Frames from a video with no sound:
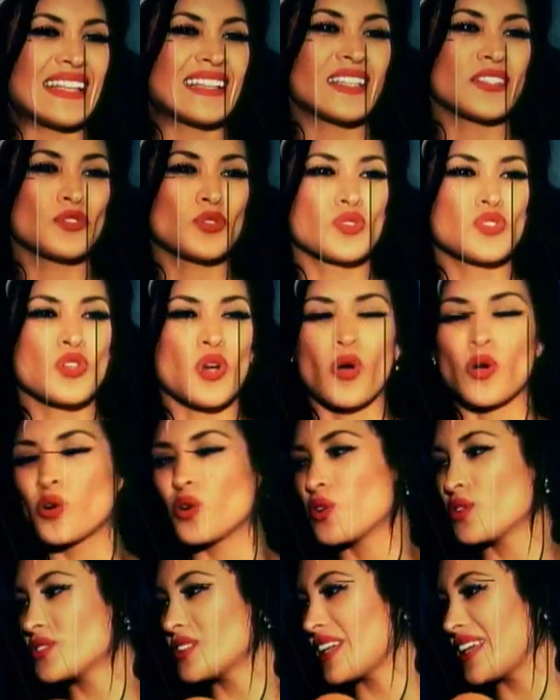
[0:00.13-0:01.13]
su chongo,
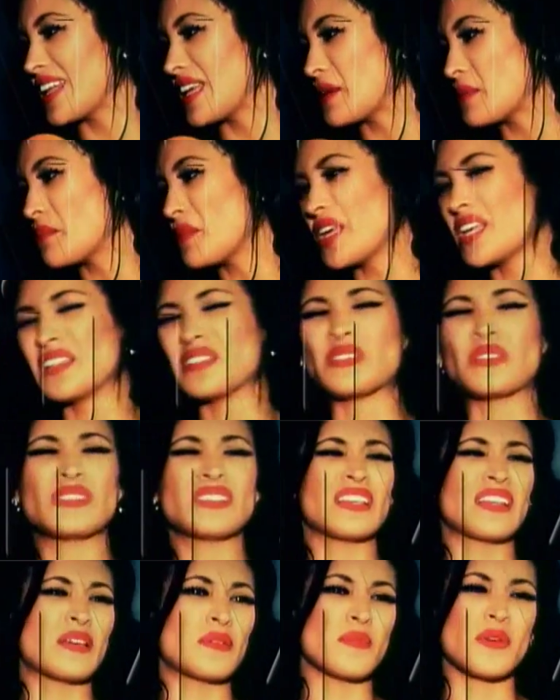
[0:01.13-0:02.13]
los ingredientes,
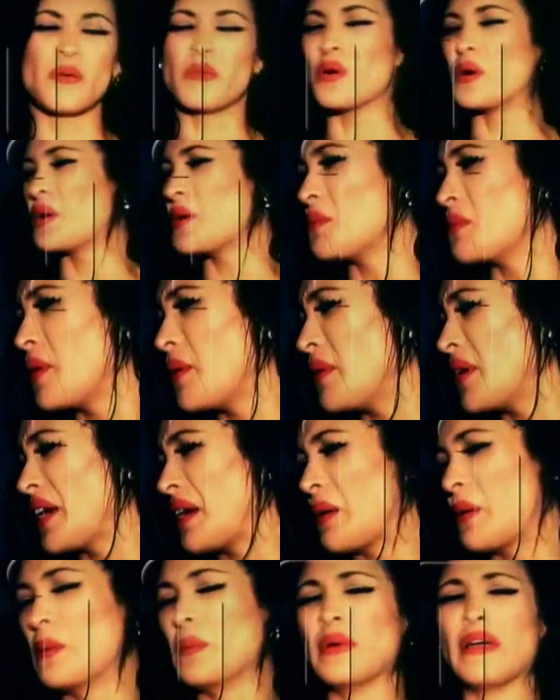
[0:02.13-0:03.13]
de que me voy, me
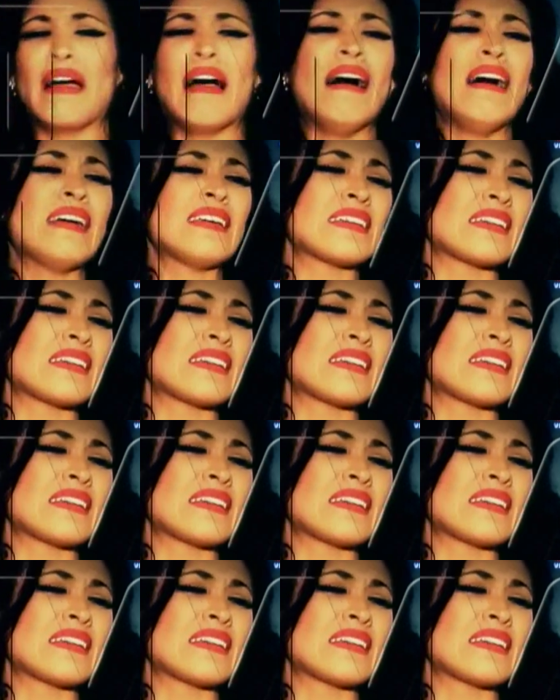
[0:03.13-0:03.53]
vengo, me ah,